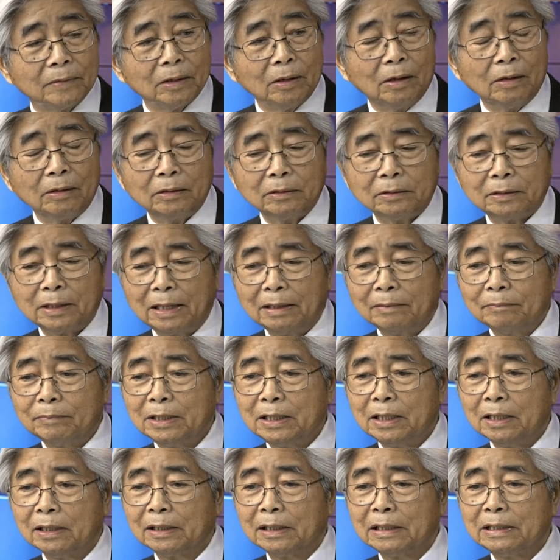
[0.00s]
nó thành
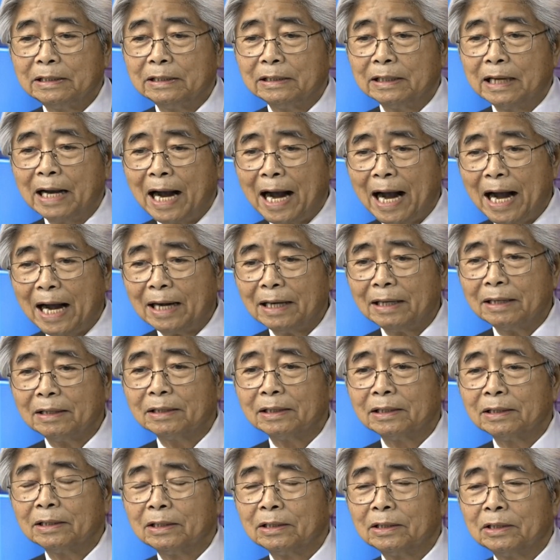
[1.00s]
bây giờ cái chữ hán á,
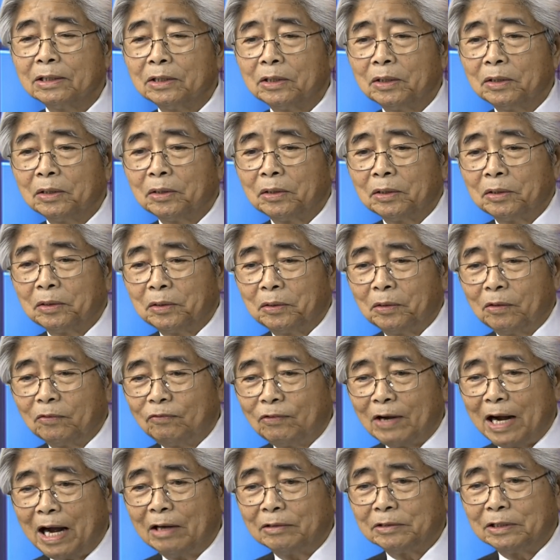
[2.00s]
ừ. nó
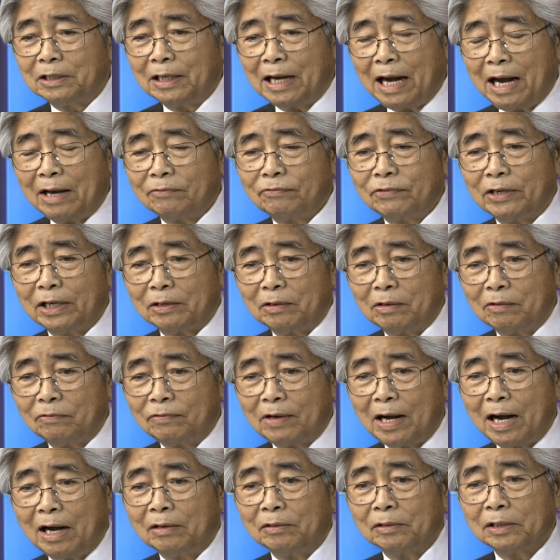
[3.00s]
vào chữ hán việt nó
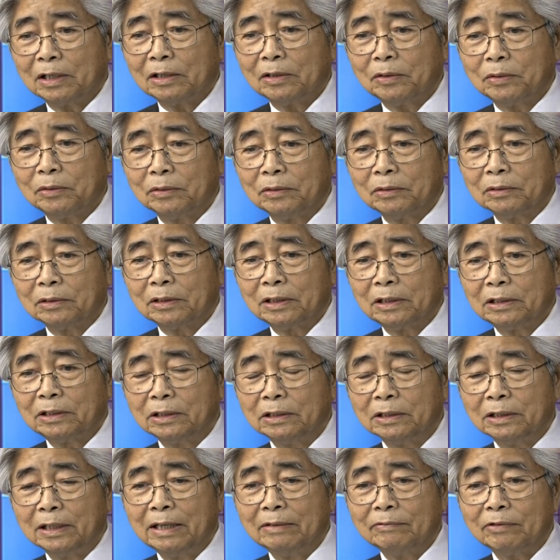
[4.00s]
vào cái cái
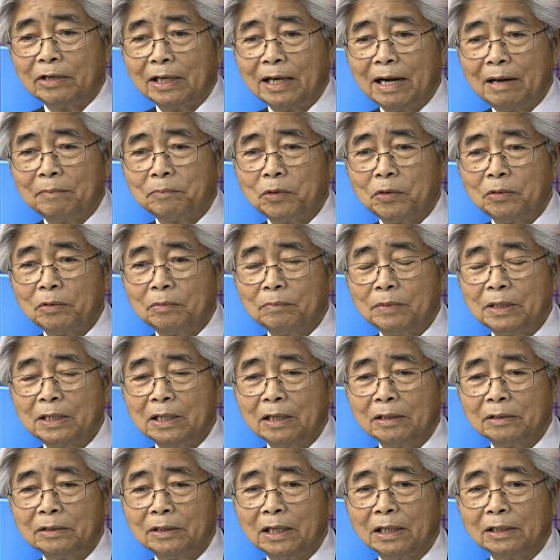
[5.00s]
chữ nghĩa việt nam nó bây
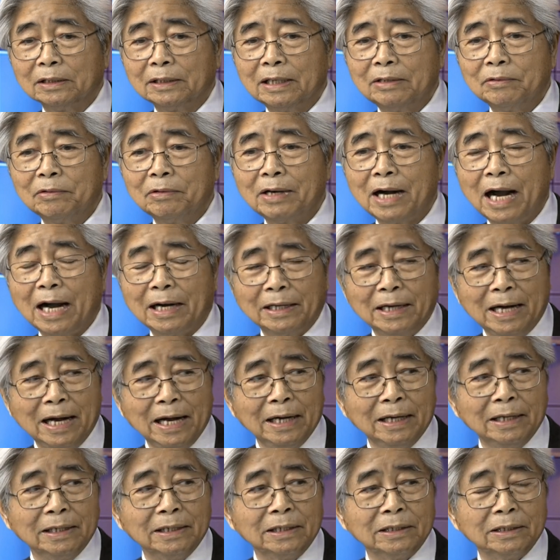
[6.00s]
giờ trở thêm nó nặng
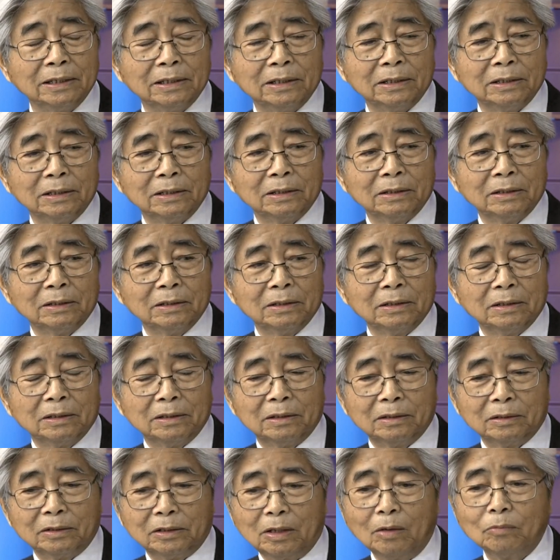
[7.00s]
nề ừ.
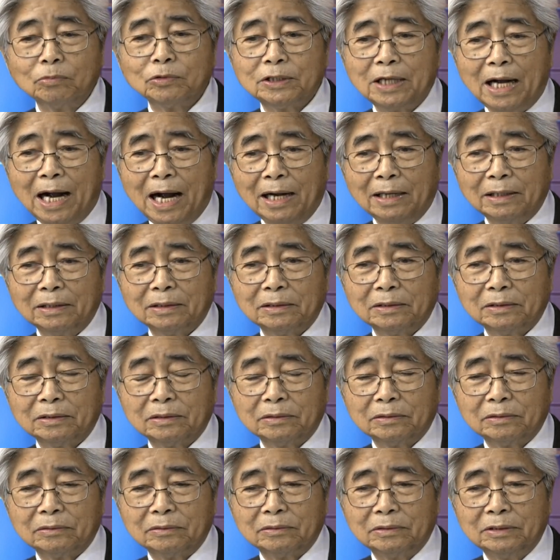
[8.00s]
trong sáng
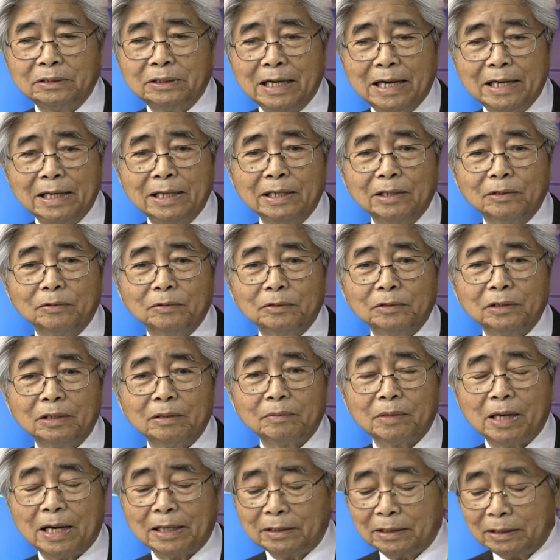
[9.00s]
dễ hiểu
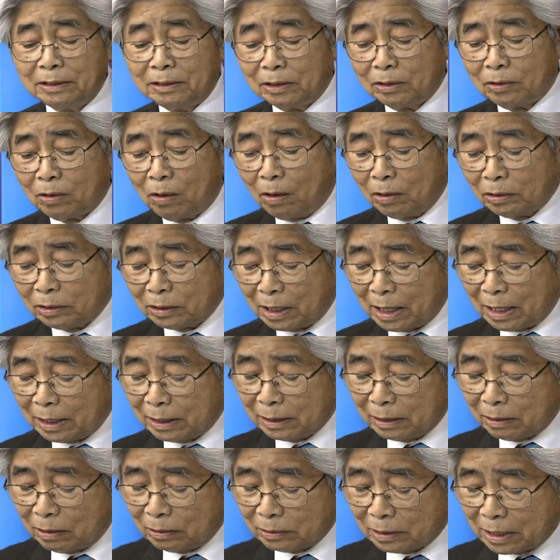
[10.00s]
nhưng mà nặng thì có thể
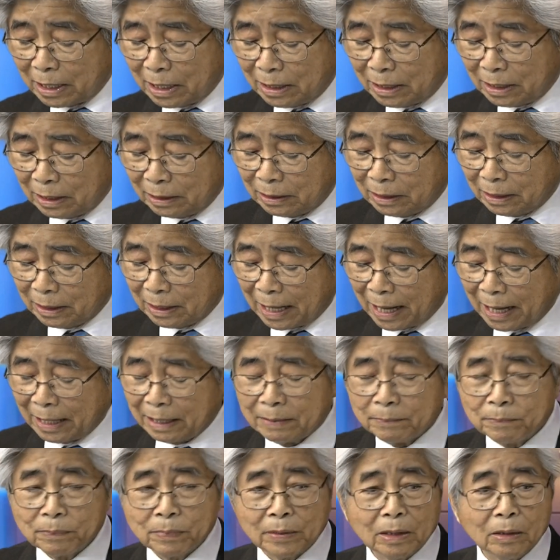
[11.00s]
có thể là những
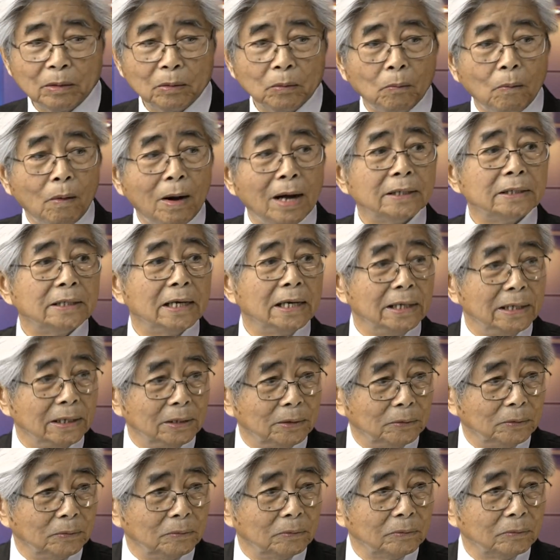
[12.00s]
cái quá dễ
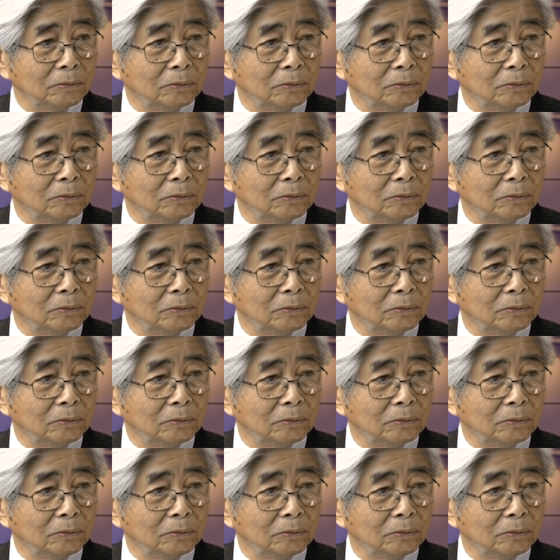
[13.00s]
hiểu